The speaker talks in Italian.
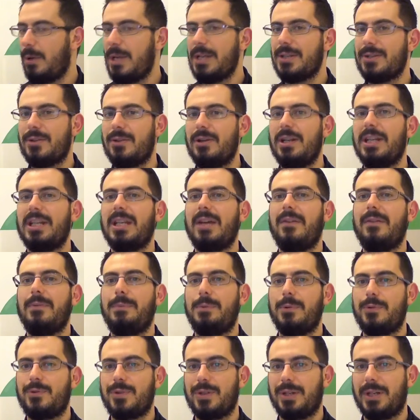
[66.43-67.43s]
Quali sono le
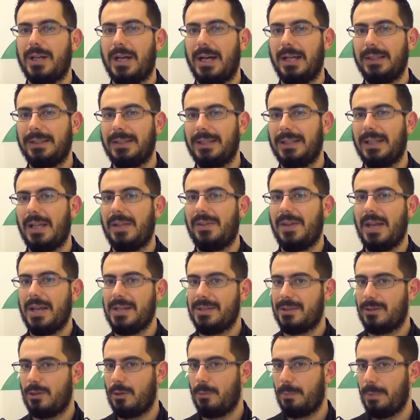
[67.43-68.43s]
chiavi più cercate da
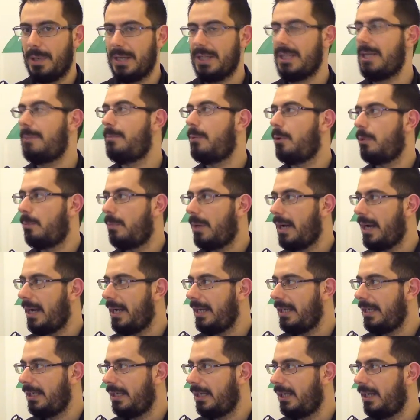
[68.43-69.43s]
desktop e da
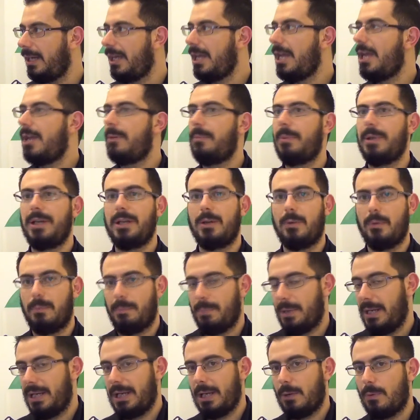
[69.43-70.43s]
mobile per, i,
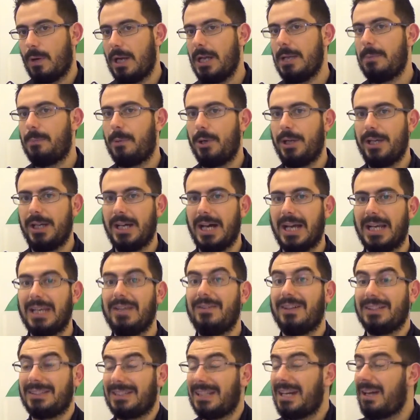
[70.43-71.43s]
per le quali poi
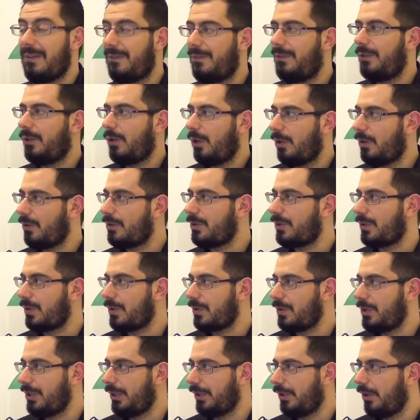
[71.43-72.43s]
arriva traffico al
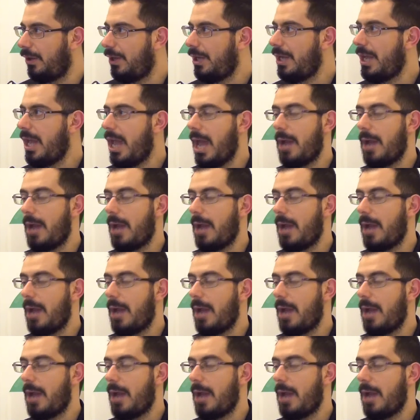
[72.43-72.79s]
nostro sito?